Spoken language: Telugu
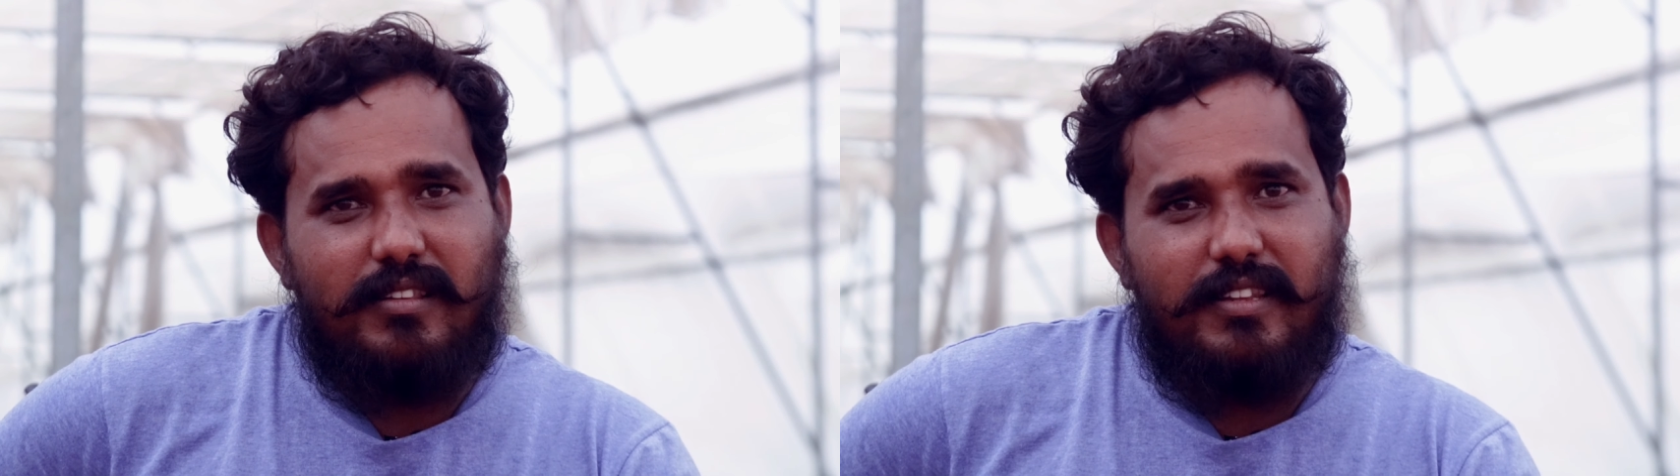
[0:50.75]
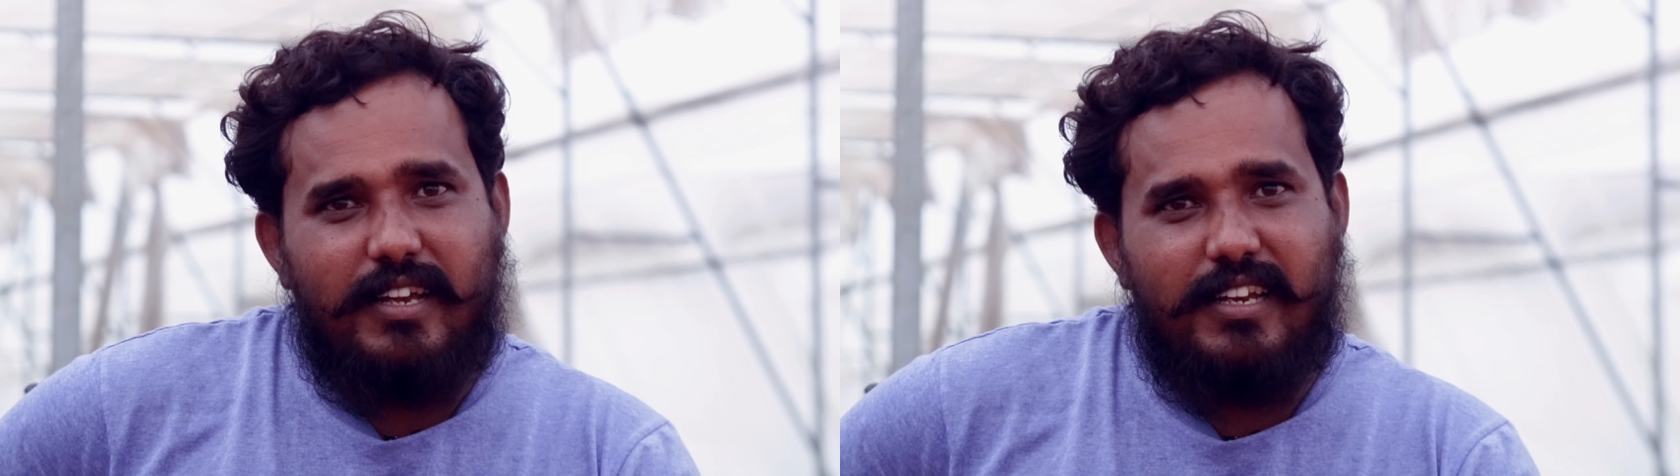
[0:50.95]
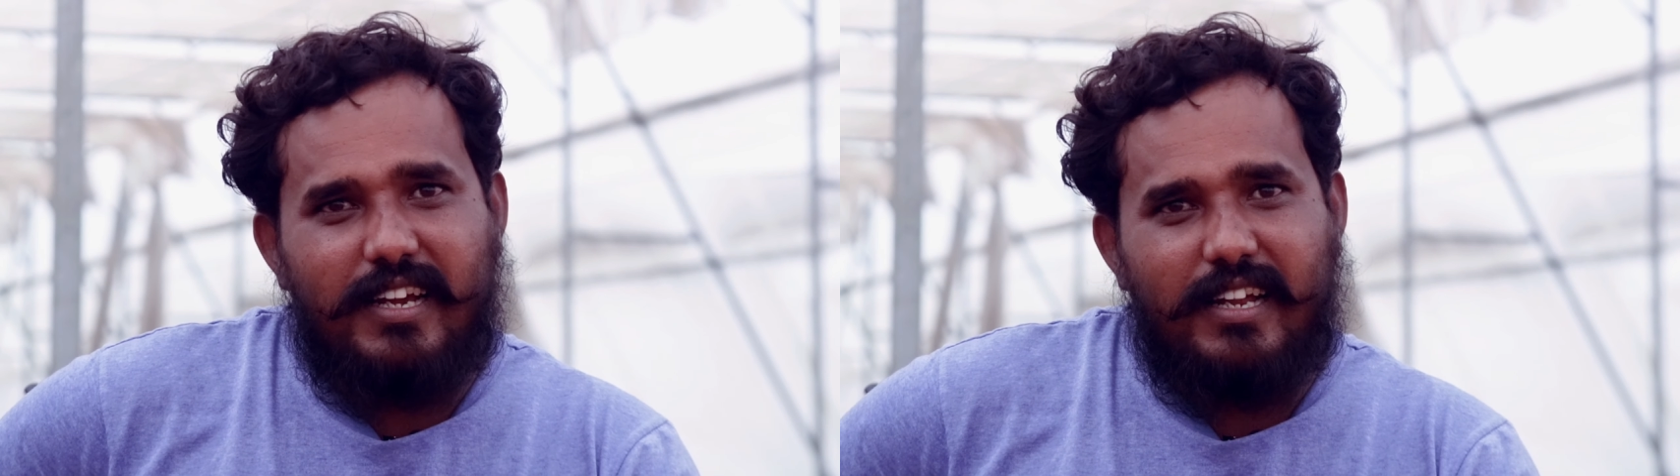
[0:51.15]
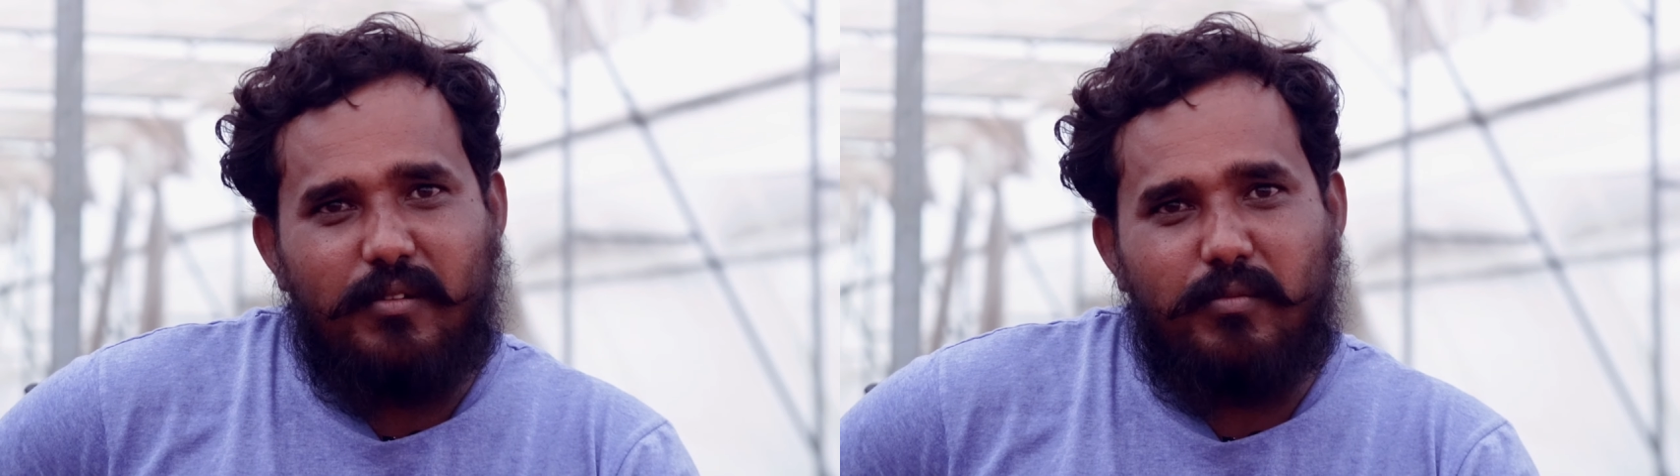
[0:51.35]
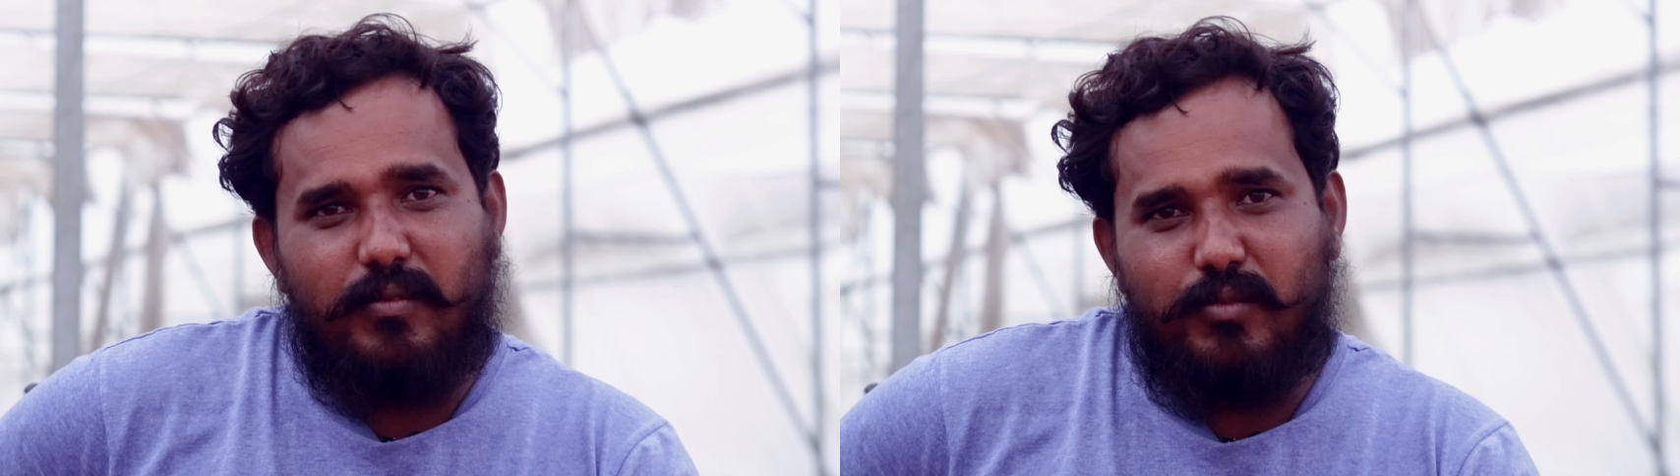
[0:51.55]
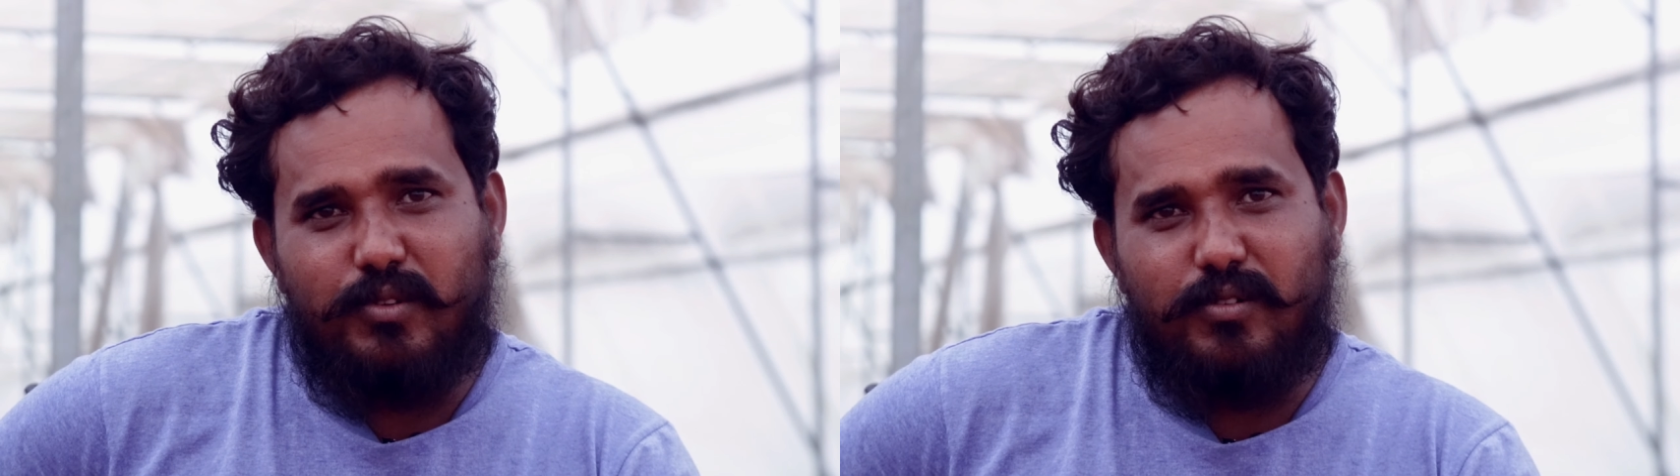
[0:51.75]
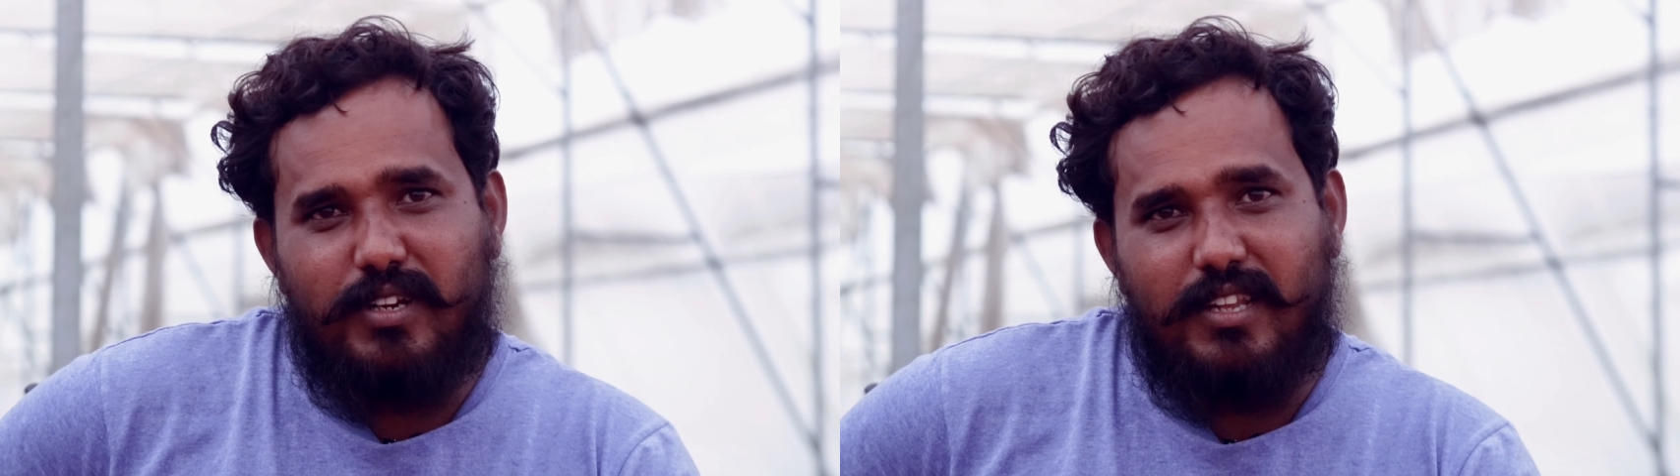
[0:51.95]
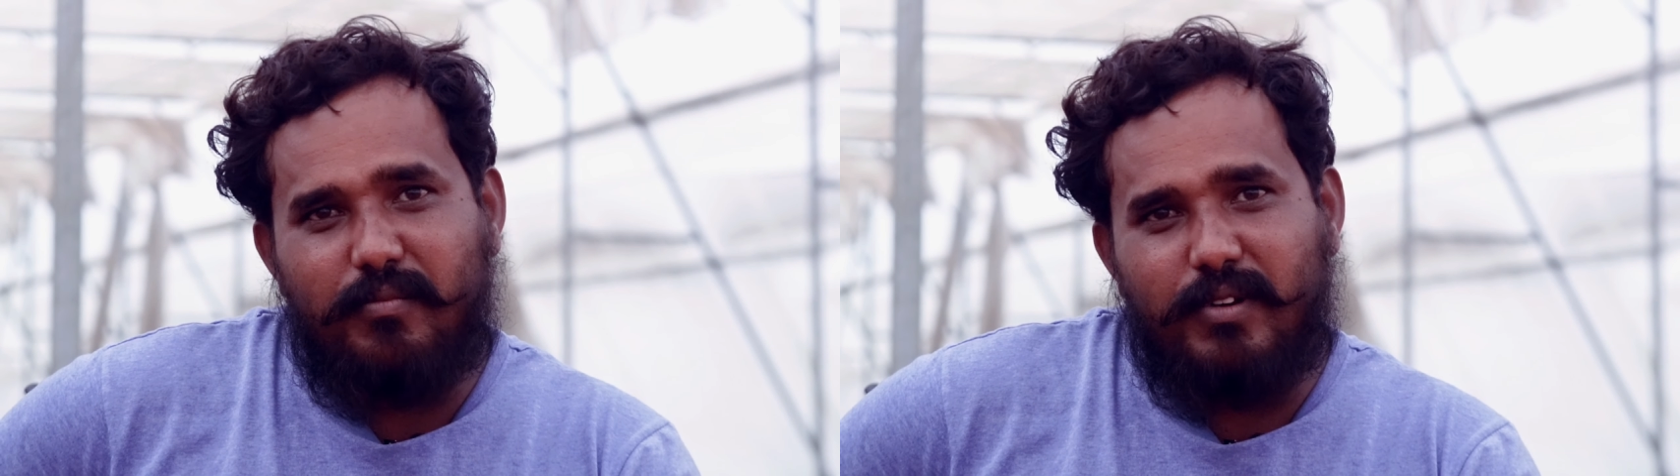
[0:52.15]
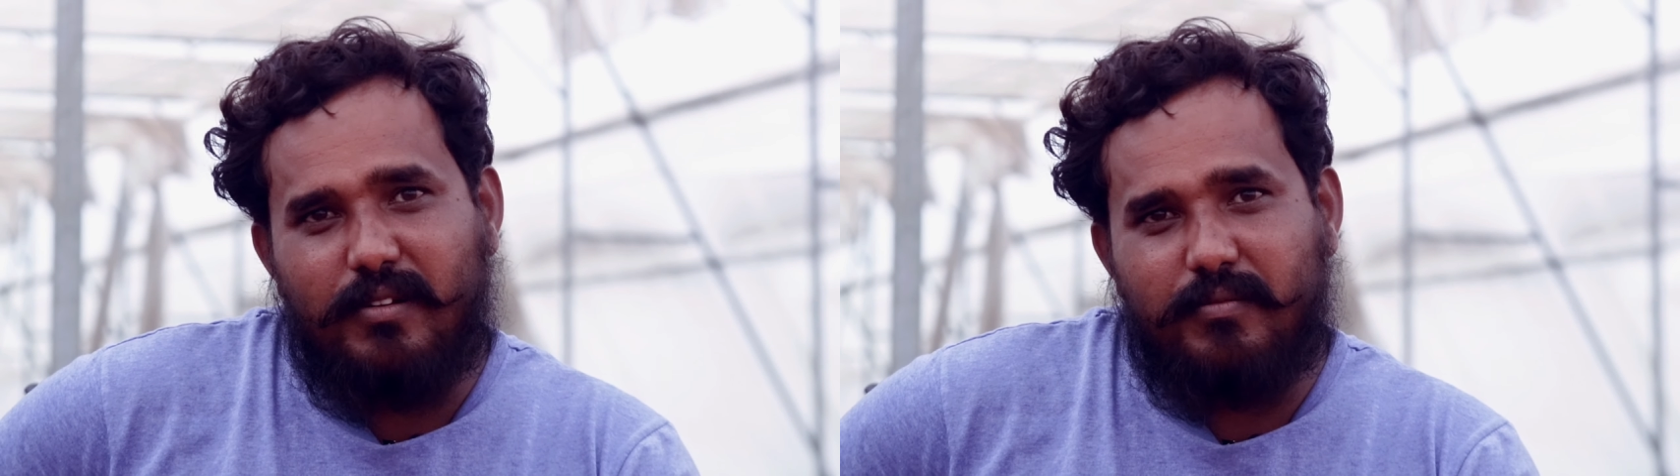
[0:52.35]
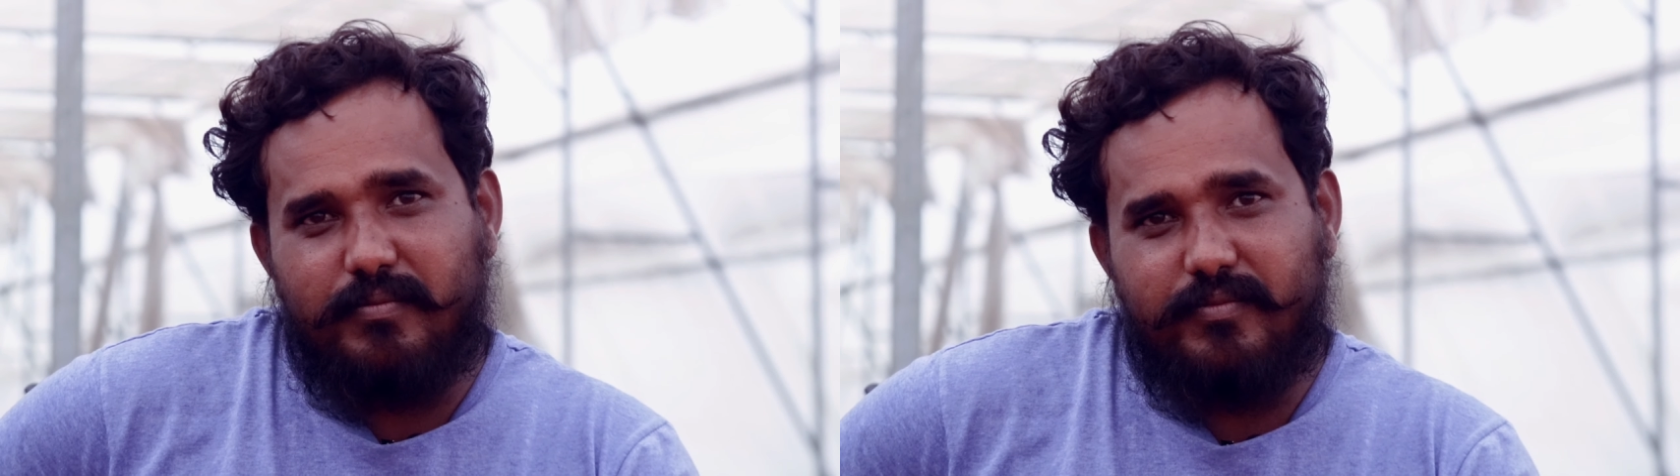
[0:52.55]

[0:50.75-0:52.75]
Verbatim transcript: దేనికైనా ముందున్నది మనం